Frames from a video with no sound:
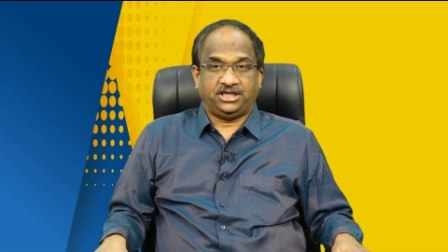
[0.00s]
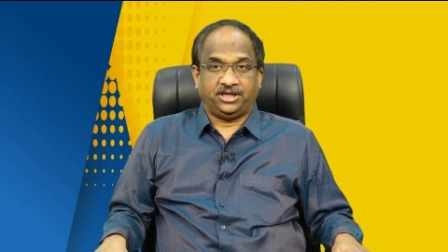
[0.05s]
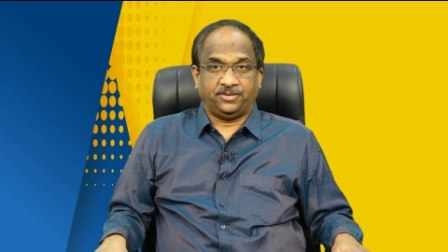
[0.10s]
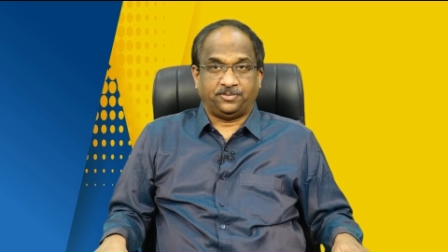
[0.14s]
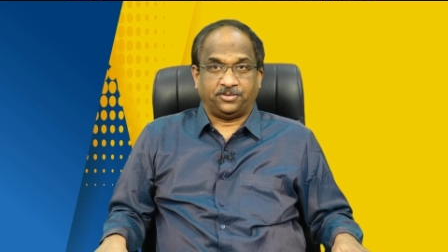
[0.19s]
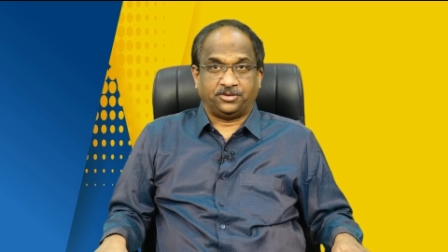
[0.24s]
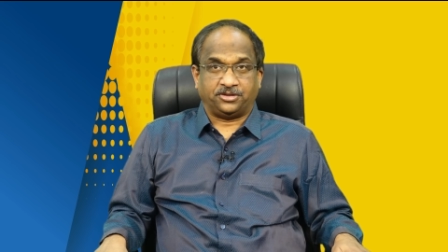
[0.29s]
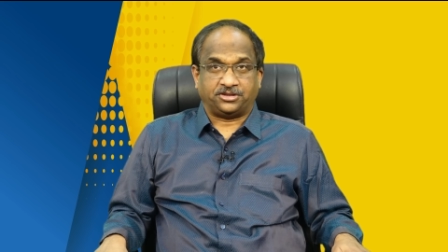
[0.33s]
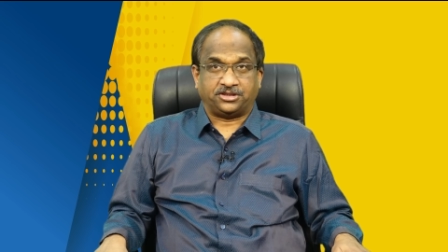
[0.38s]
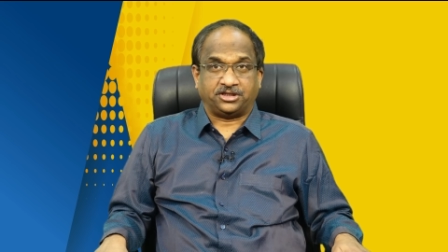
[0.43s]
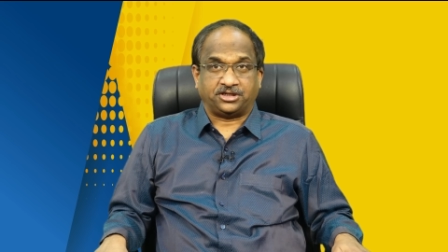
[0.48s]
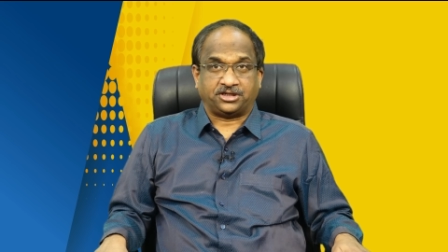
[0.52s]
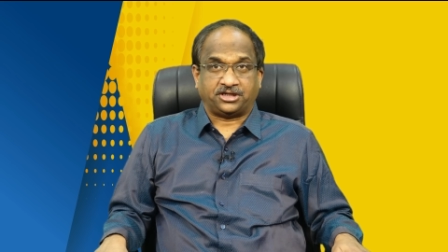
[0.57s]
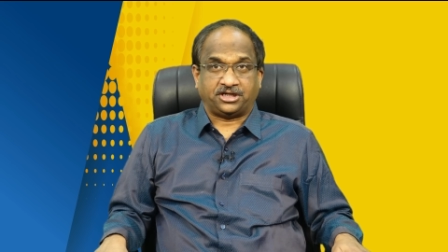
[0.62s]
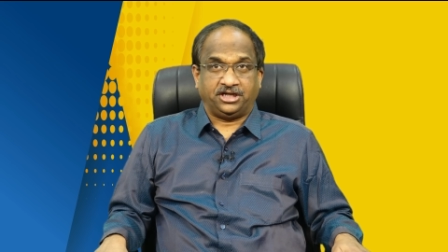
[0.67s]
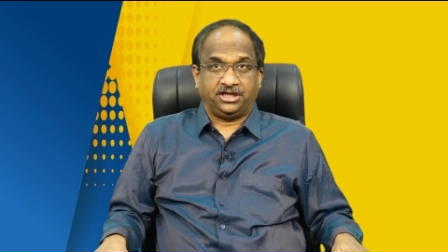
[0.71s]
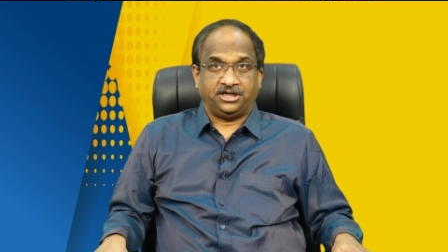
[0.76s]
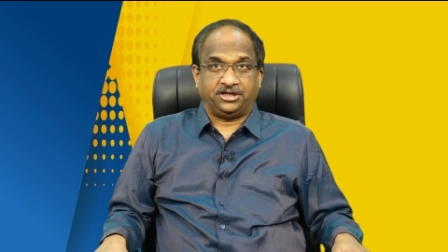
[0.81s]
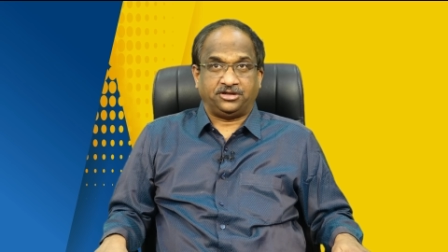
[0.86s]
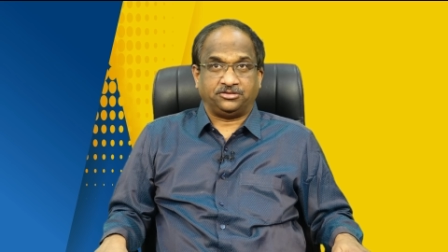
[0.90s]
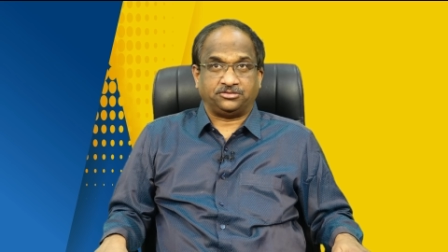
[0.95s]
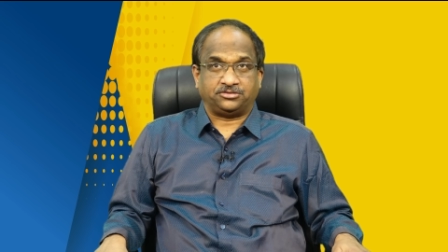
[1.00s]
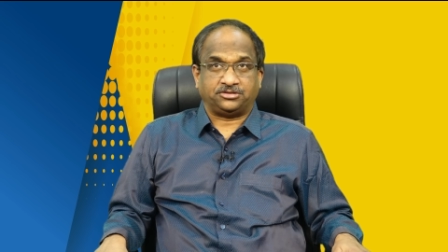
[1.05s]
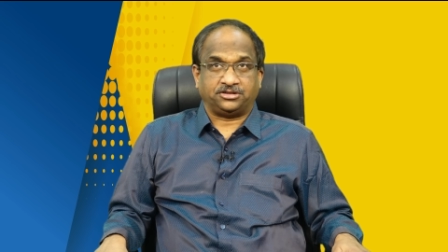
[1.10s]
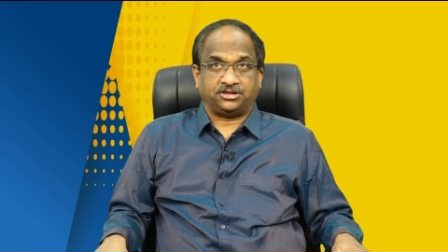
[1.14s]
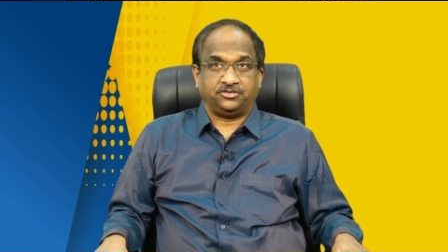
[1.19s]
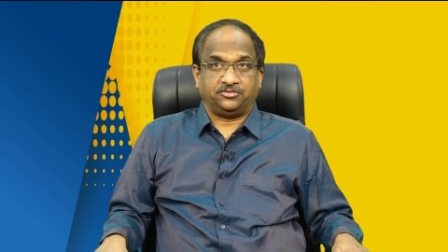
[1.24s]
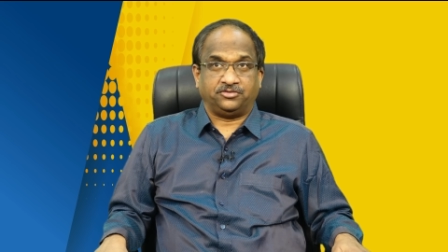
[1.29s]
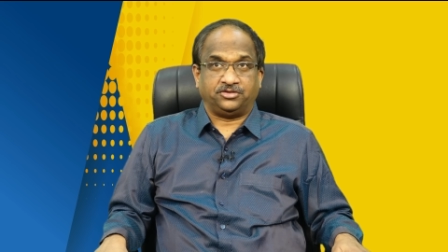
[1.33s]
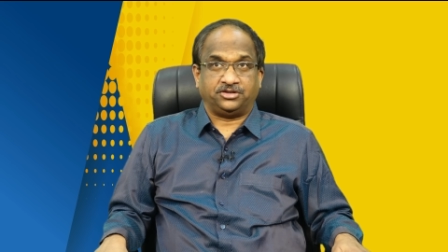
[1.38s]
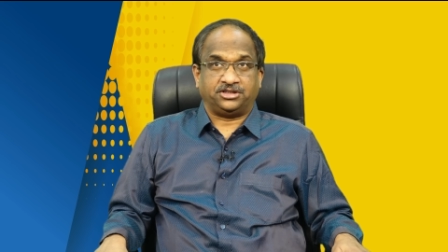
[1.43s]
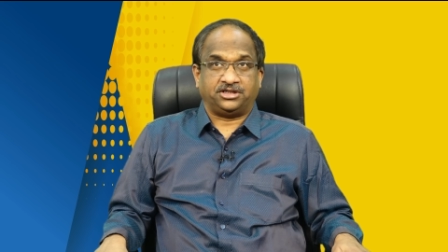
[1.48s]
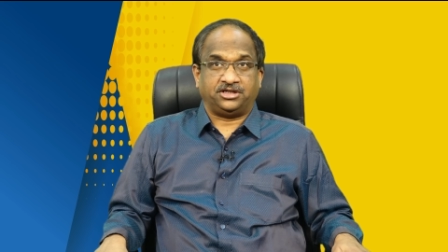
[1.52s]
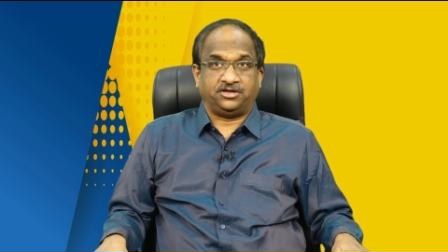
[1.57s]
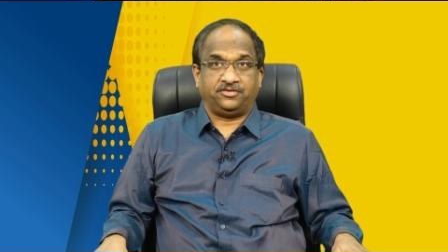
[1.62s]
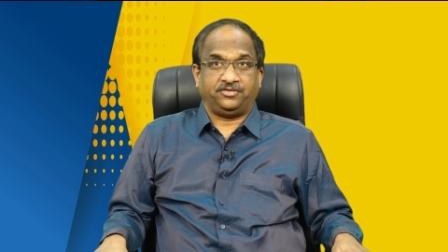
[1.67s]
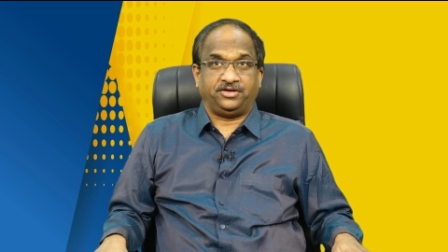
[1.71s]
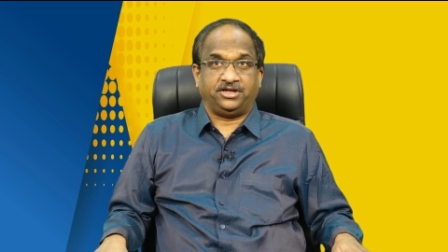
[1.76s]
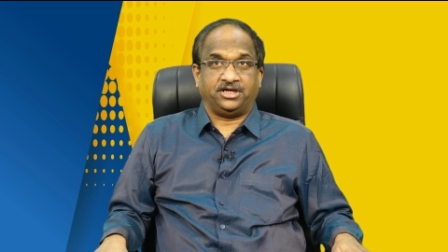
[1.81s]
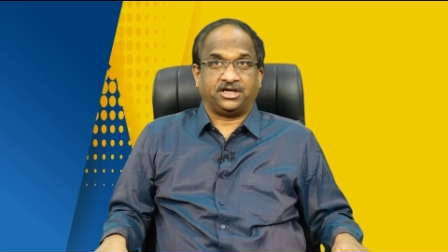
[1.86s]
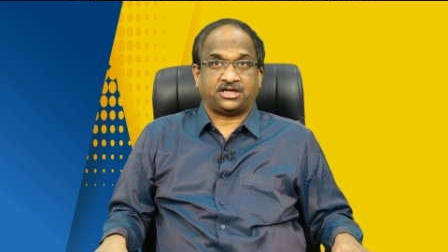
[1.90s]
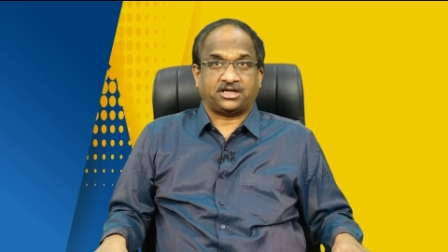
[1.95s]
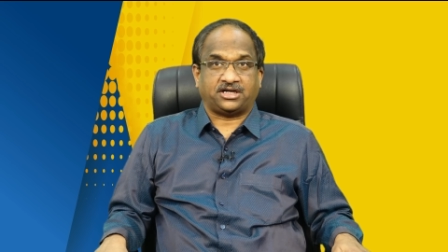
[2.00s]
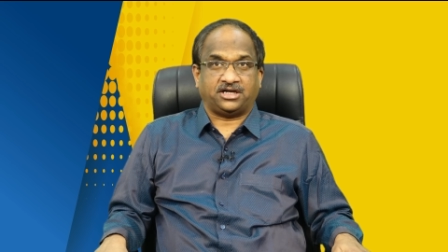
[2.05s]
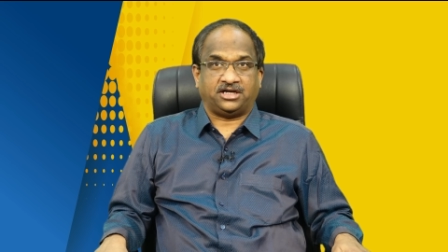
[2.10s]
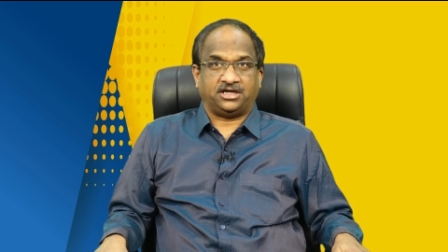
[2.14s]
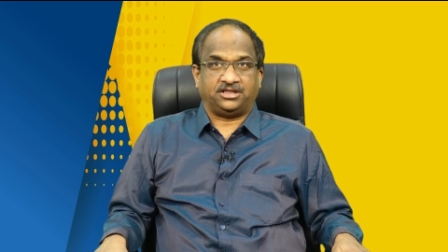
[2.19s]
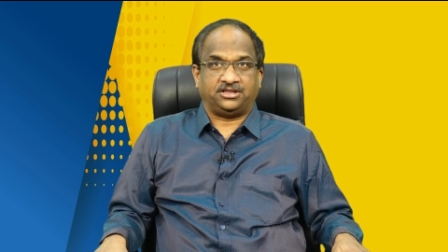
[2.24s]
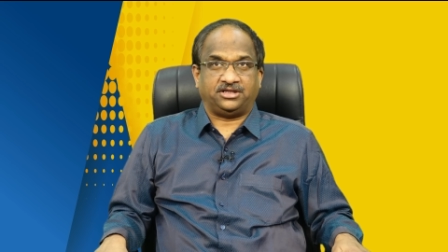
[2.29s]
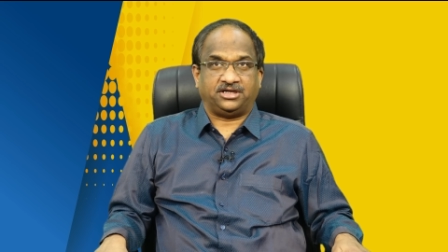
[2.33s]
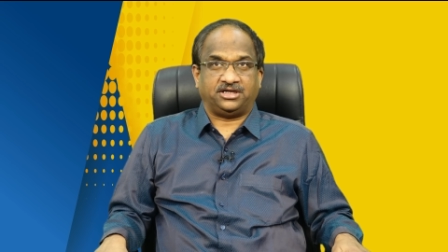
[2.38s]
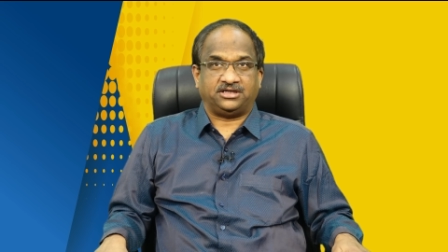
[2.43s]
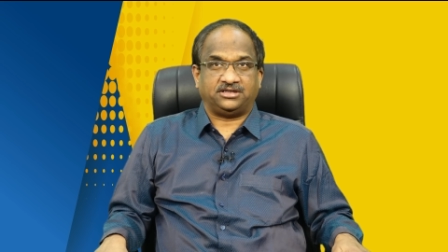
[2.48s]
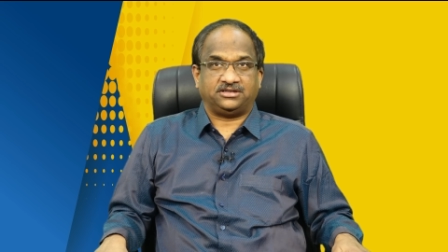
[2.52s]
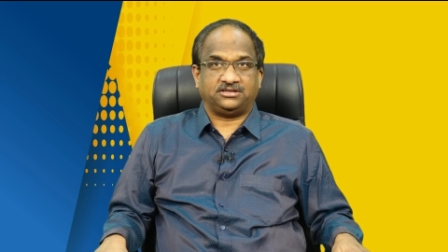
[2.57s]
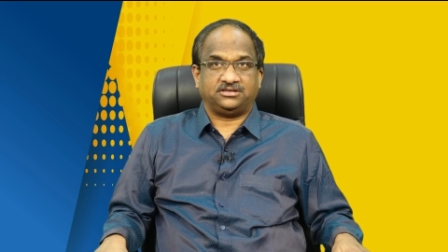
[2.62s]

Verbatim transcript: ఇప్పుడు సర్క్యులేట్ అవుతున్నది ఒరిజినల్ వీడియో కాదా